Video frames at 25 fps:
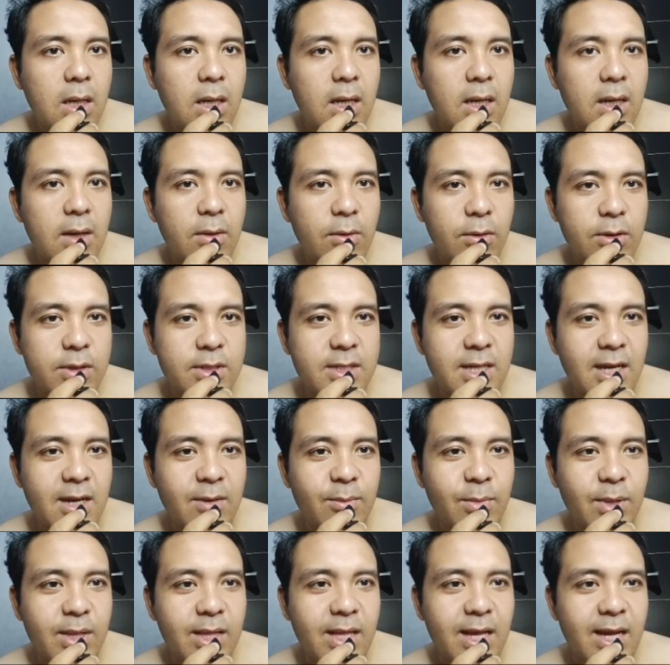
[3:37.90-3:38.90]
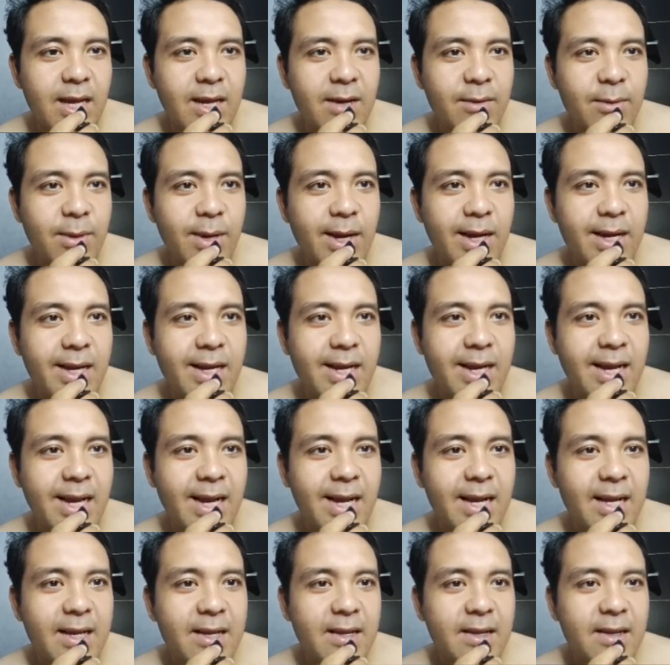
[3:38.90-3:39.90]
Ah, kocak bet dah. Kemana
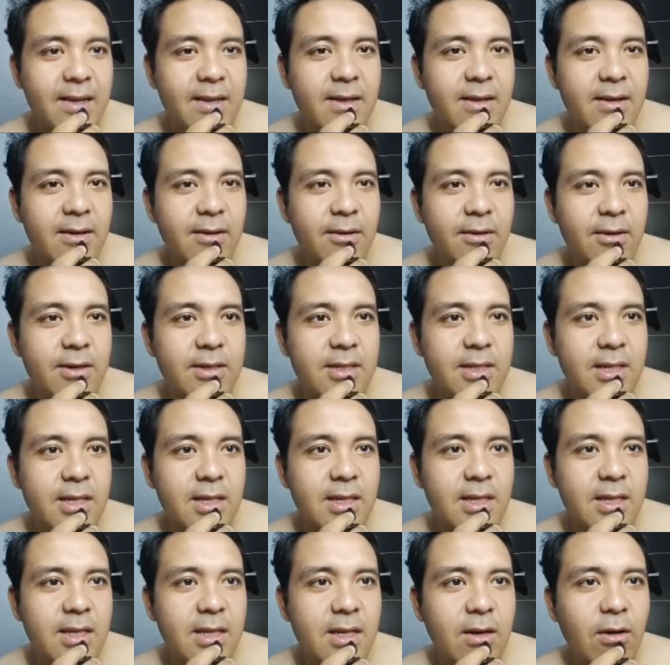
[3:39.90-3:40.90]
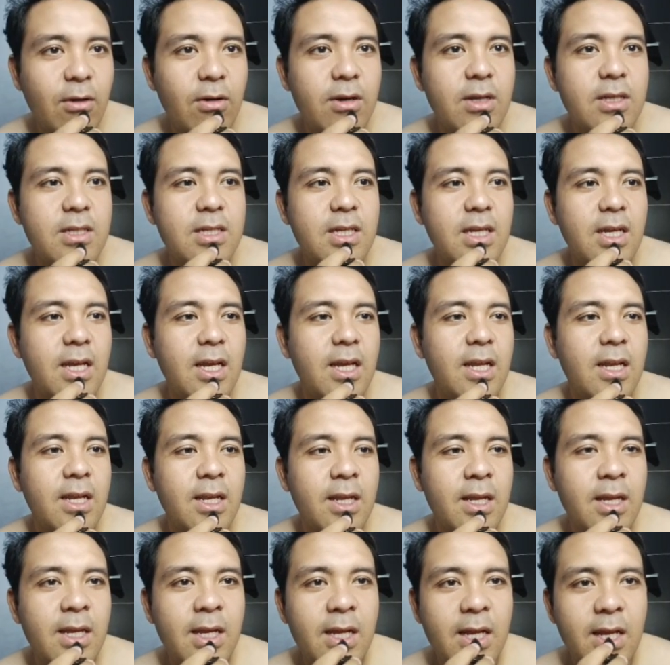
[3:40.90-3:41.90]
dah? Oh ke sini. Oh di
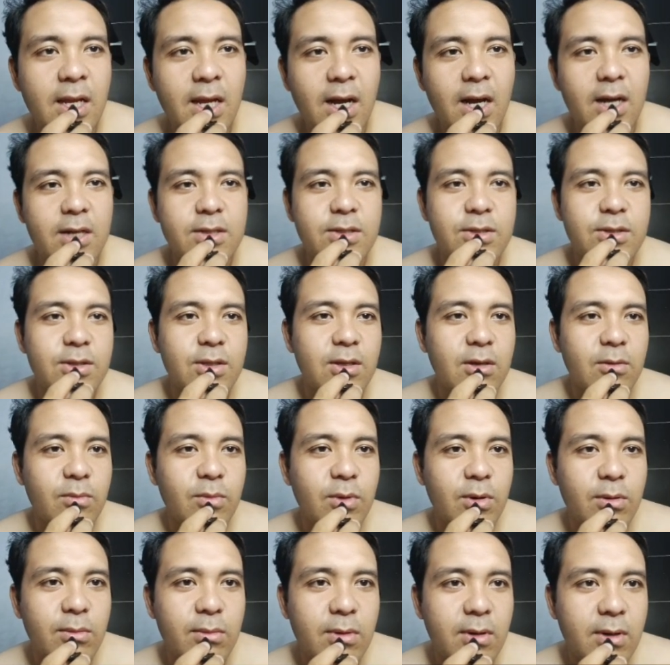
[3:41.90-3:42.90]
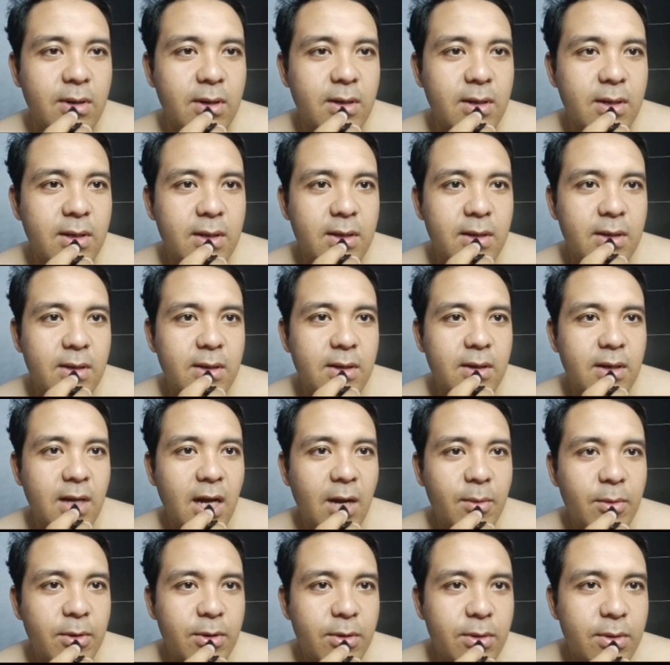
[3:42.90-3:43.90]
sini. Astagfirullah.
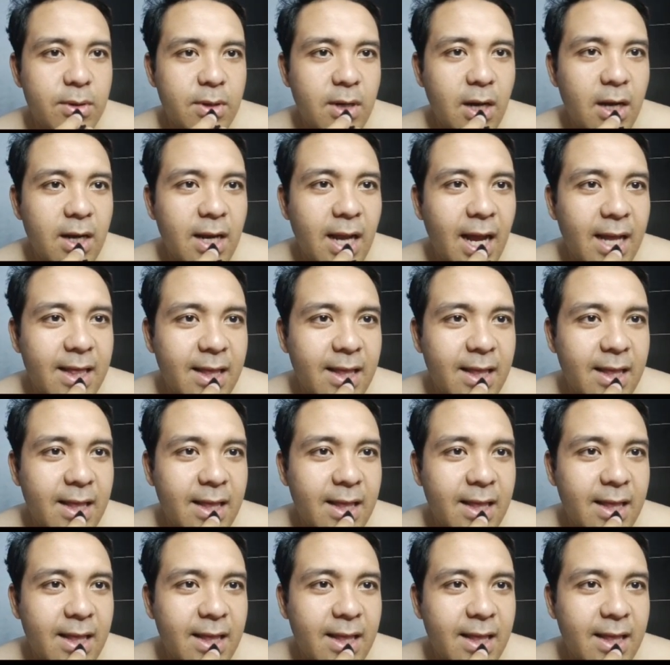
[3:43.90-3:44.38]
Apa tuh? Nggak